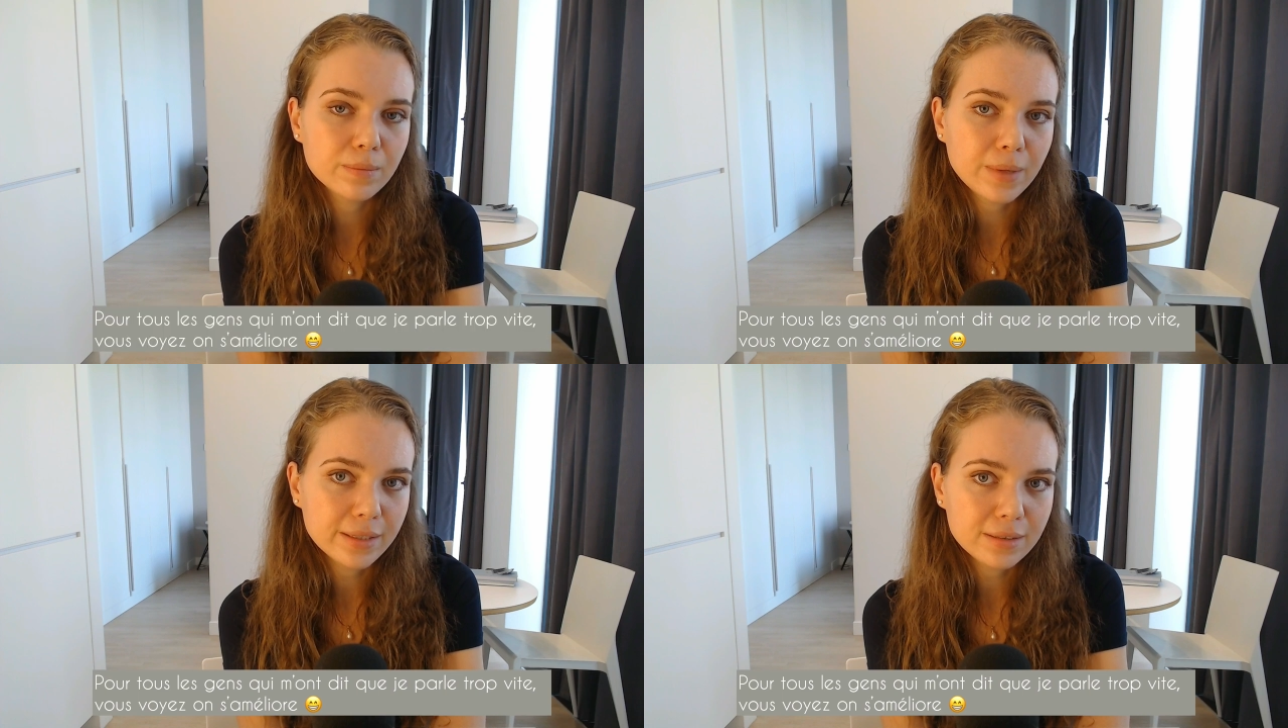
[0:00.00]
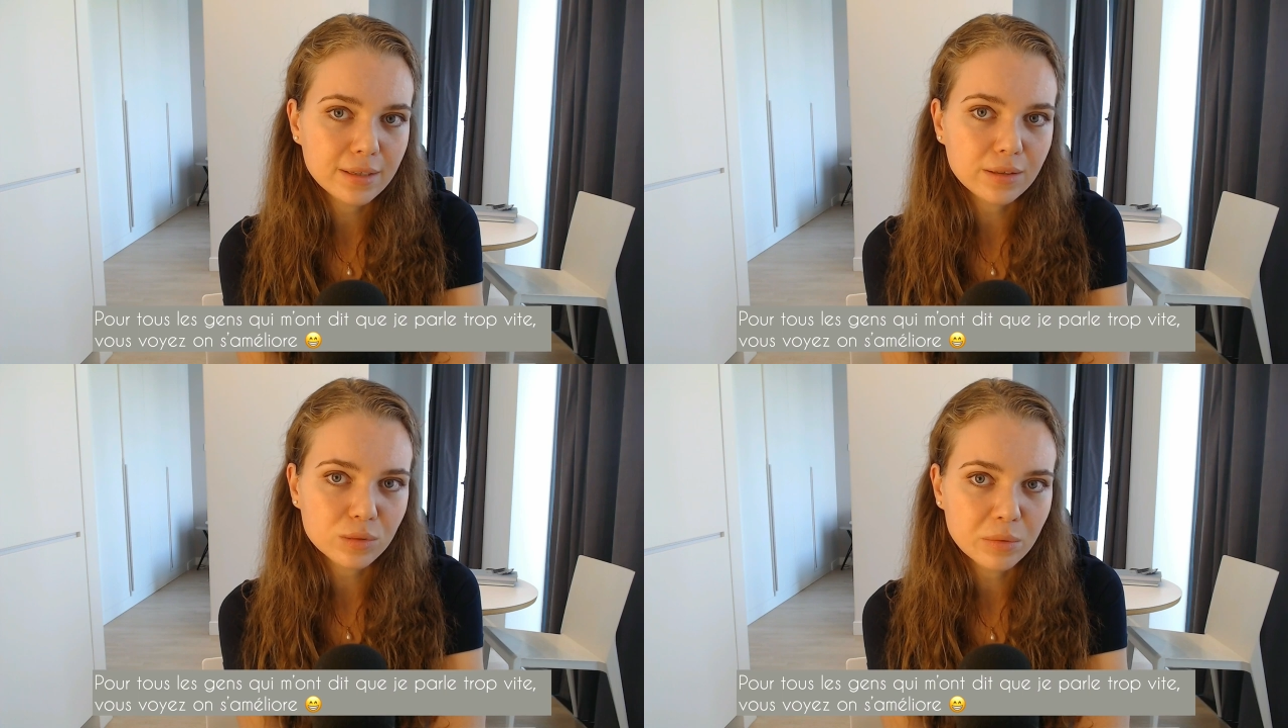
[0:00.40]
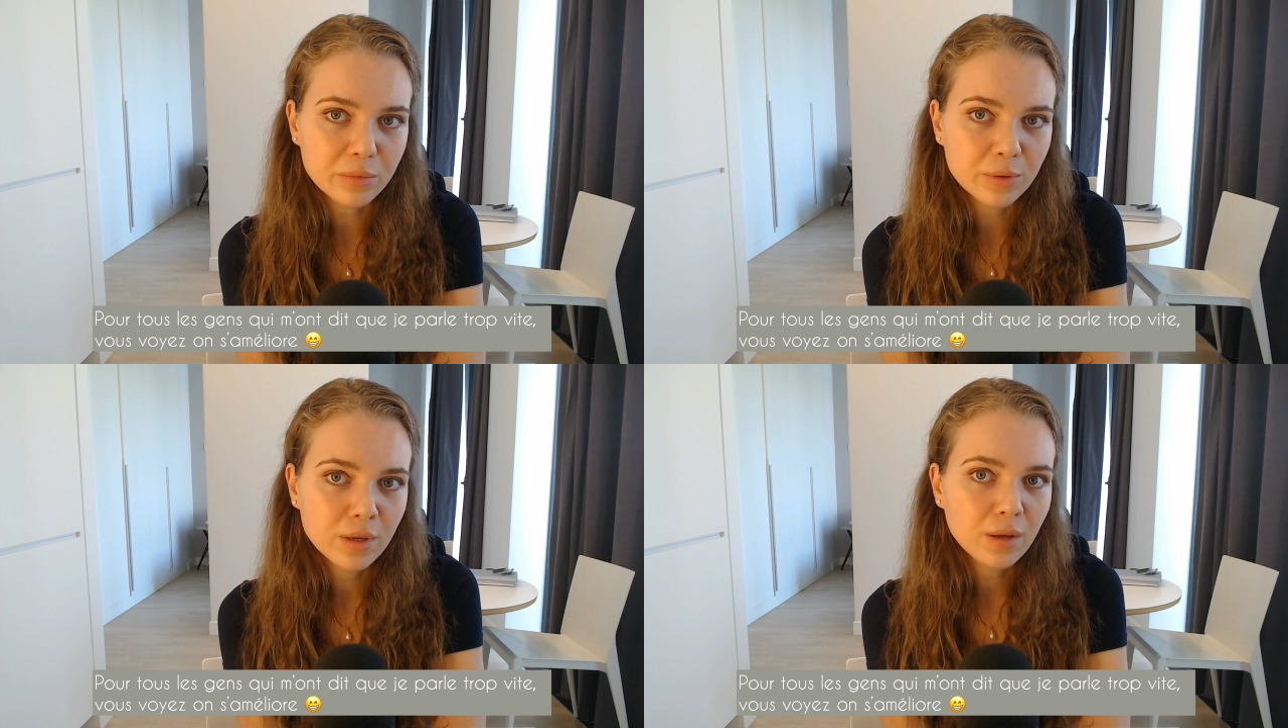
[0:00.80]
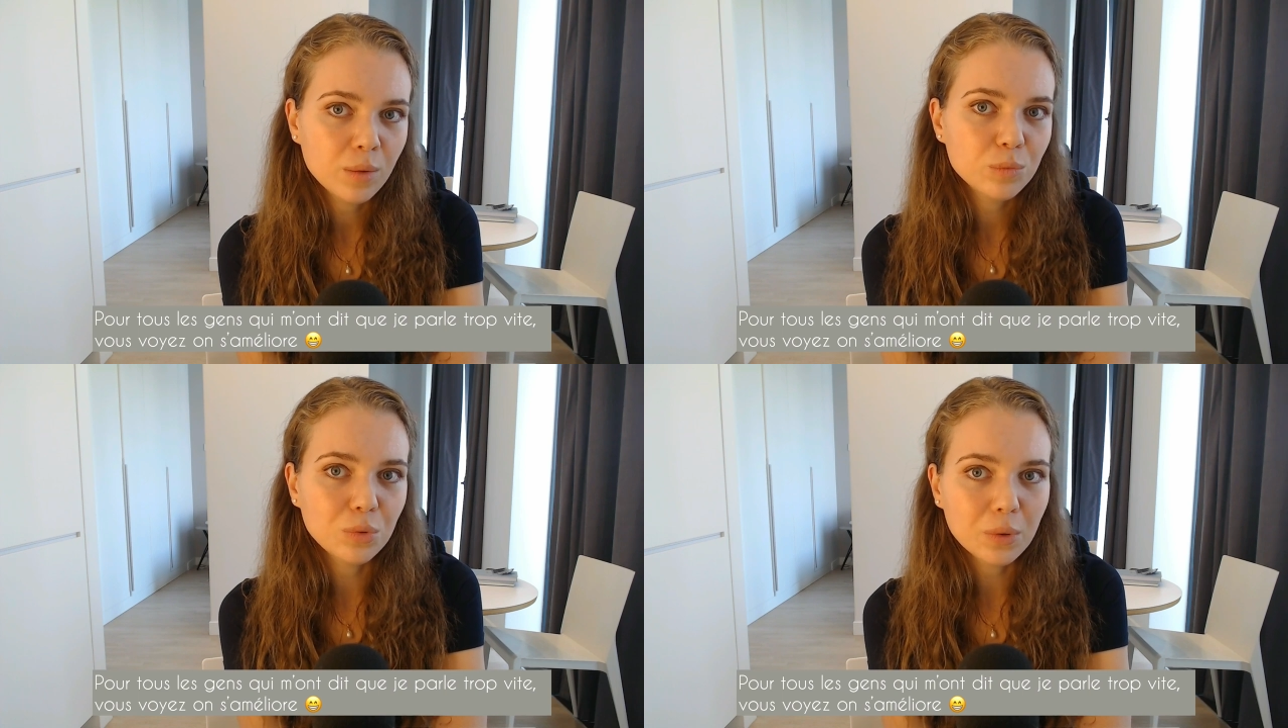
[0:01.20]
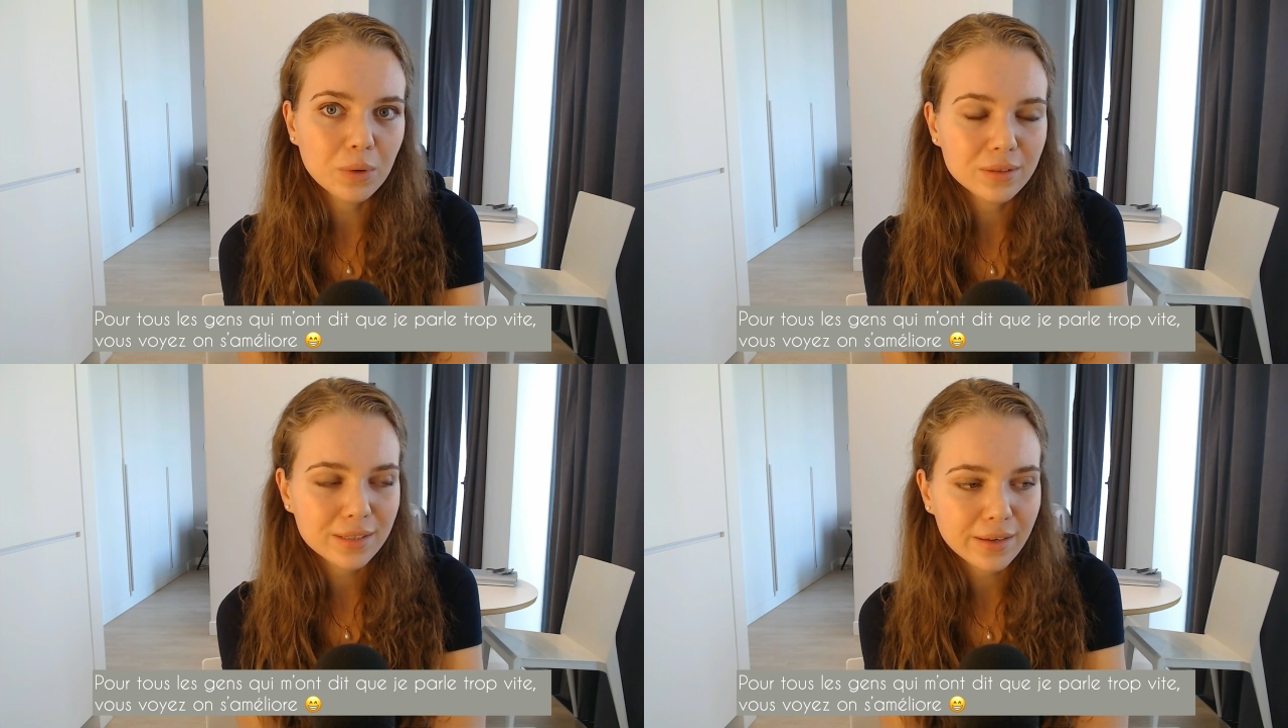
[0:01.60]
par l'État en ce moment
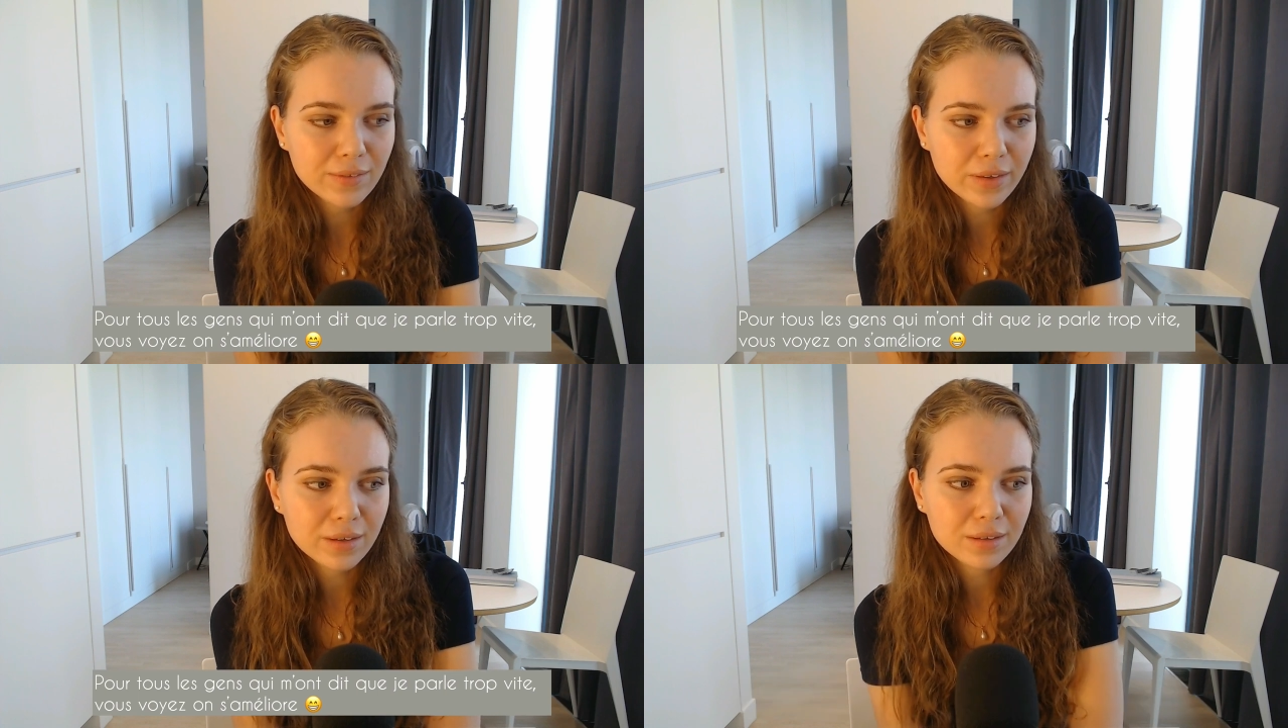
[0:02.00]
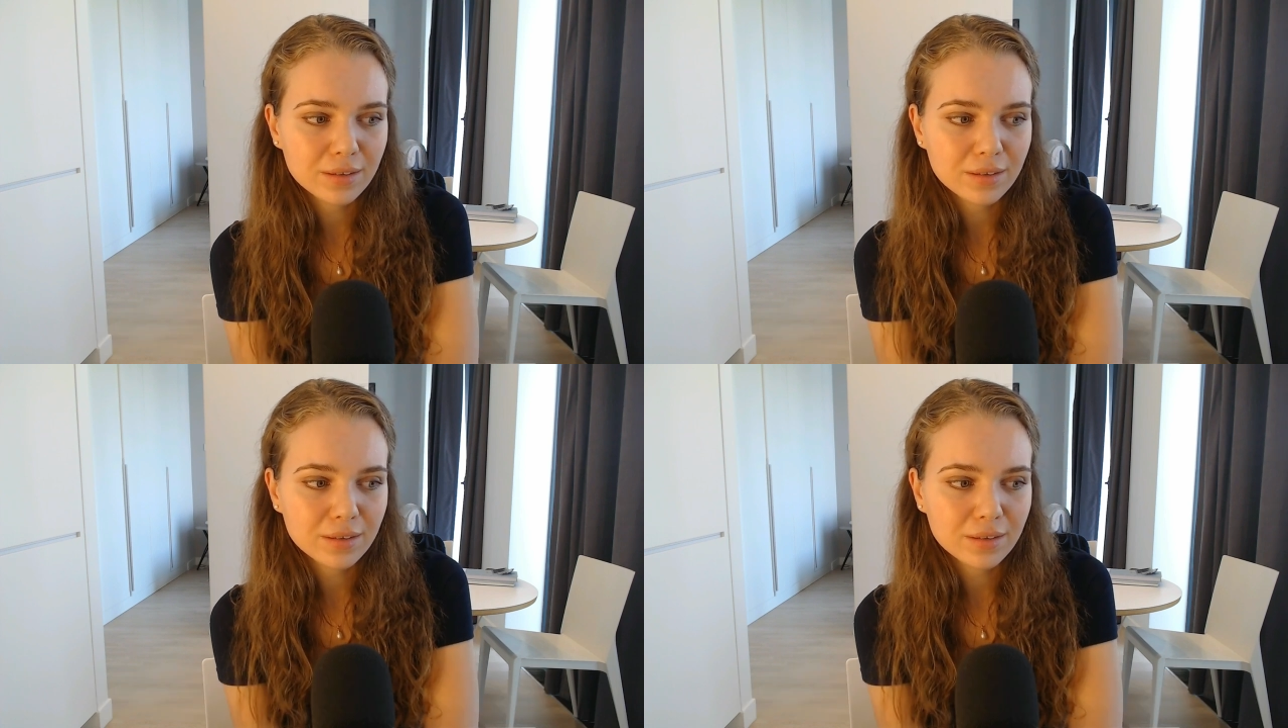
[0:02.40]
pour servir